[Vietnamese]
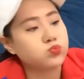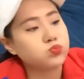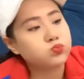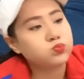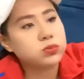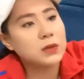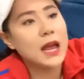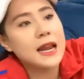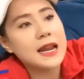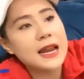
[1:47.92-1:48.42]

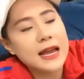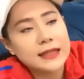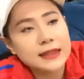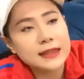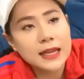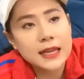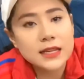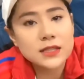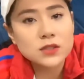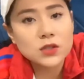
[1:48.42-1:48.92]
đây là
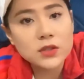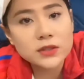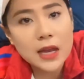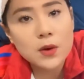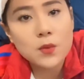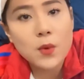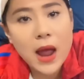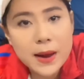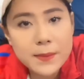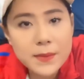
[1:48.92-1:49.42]
tiền số
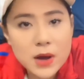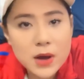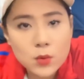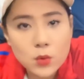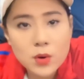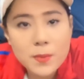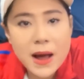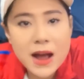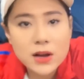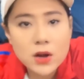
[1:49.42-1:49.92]
tài khoản mà
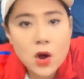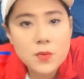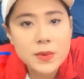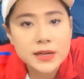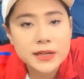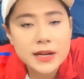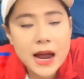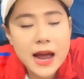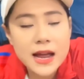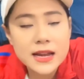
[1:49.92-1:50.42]
của bà con
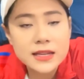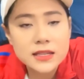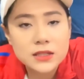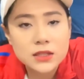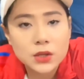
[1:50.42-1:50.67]
mình đã